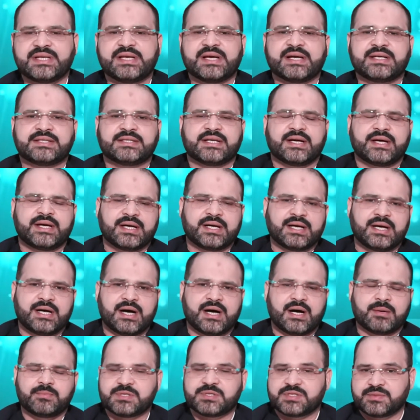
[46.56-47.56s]
दिया जाएगा
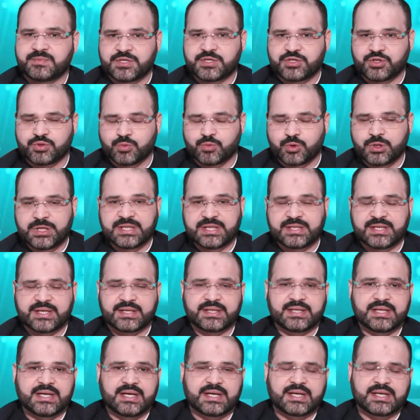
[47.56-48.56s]
आप इसमें शमूलियत
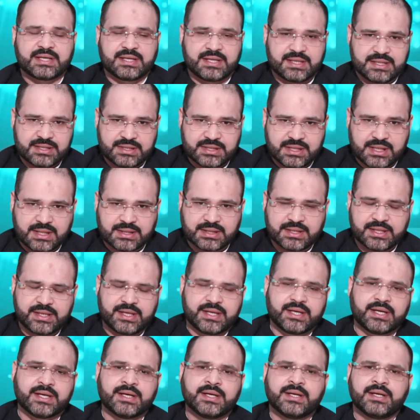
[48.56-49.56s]
इख्तियार करना चाहते
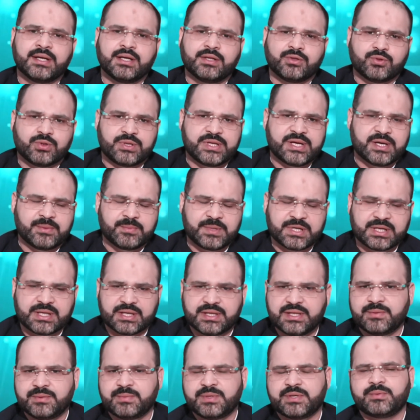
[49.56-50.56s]
हैं दुनिया में
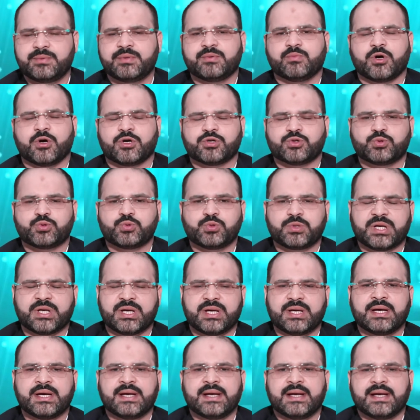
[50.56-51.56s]
कहीं भी भी मौजूद
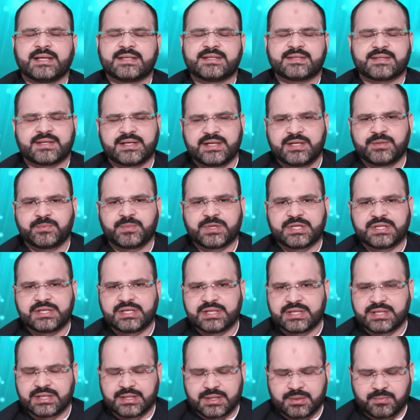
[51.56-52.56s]
हैं स्क्रीन पर
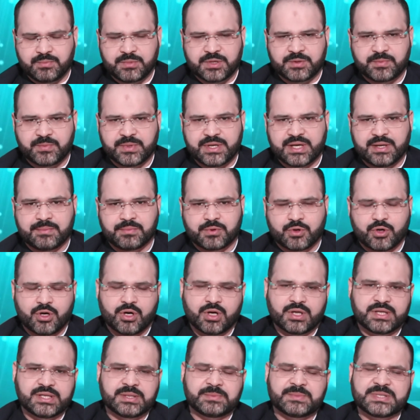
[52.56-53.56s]
दिए गए नंबर पर आप
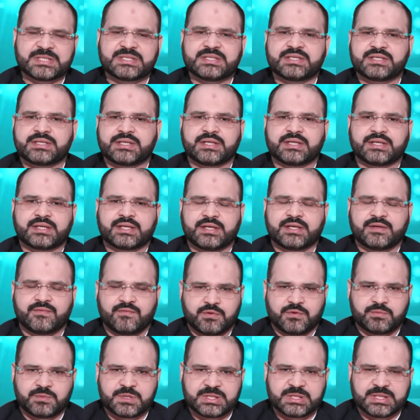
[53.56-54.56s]
कॉल या मैसेज करके
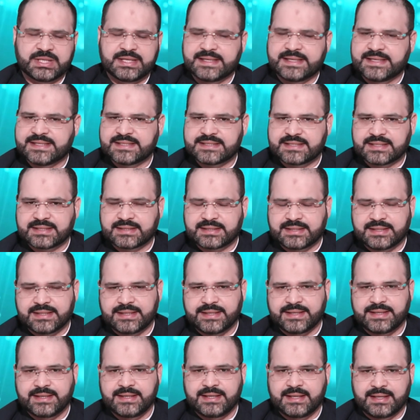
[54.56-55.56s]
इन्फॉर्मेशन ले सकते
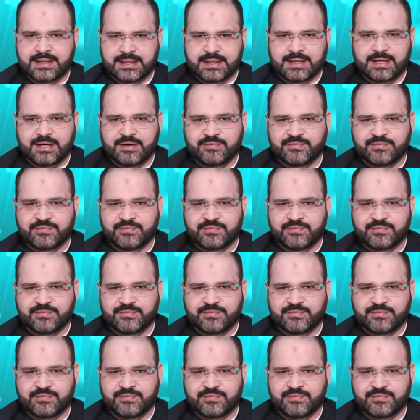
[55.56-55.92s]
हैं अल्लाह